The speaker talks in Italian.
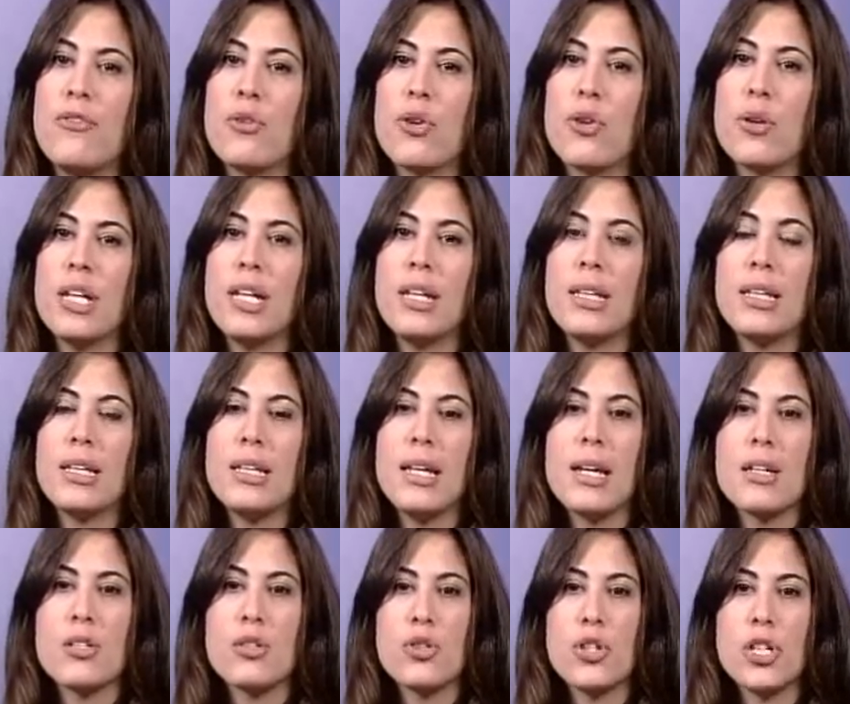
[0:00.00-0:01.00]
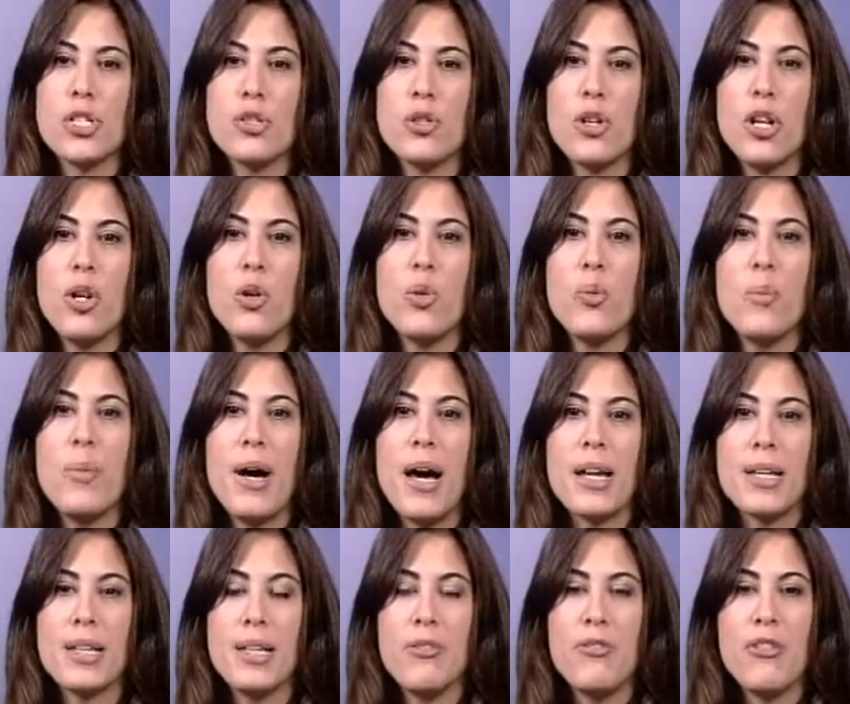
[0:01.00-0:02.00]
fornite dall'Associazione
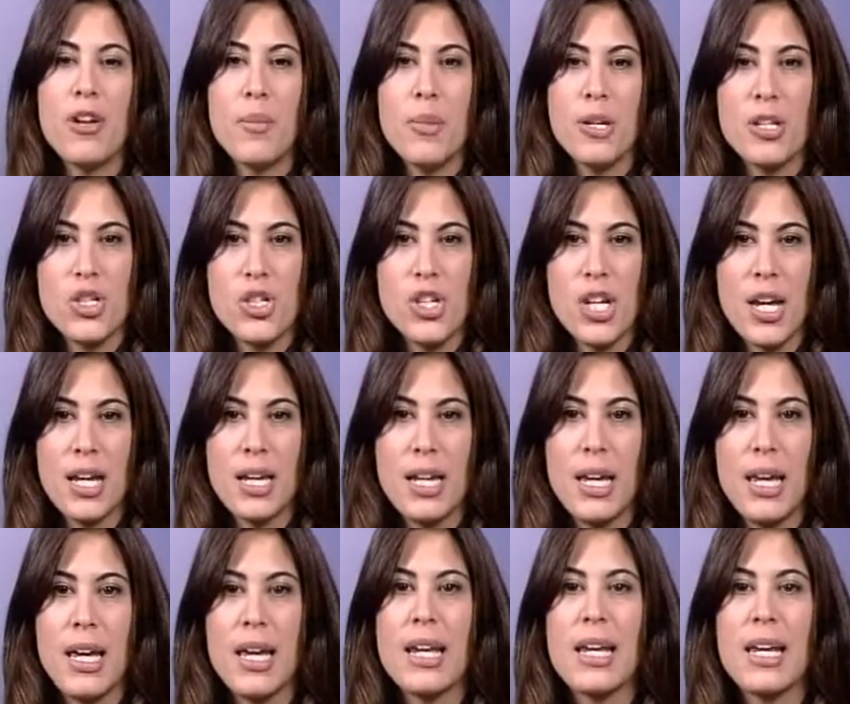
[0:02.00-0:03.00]
Lombarda Farmacie che